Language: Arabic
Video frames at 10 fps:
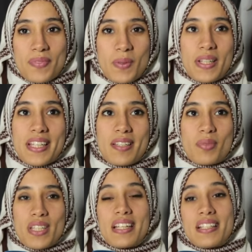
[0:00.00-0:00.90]
ولكن
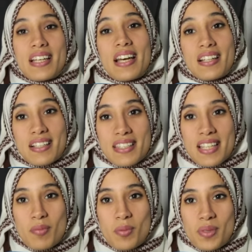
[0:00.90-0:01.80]
باش انني انا
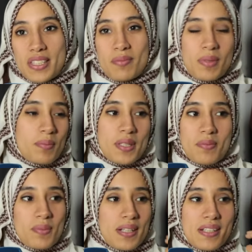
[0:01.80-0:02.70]
نصايبهم بيدي ما عمرني
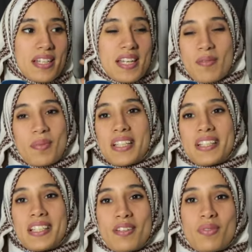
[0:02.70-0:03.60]
ما ما
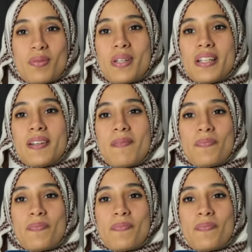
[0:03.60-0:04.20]
طاحت ليا في البال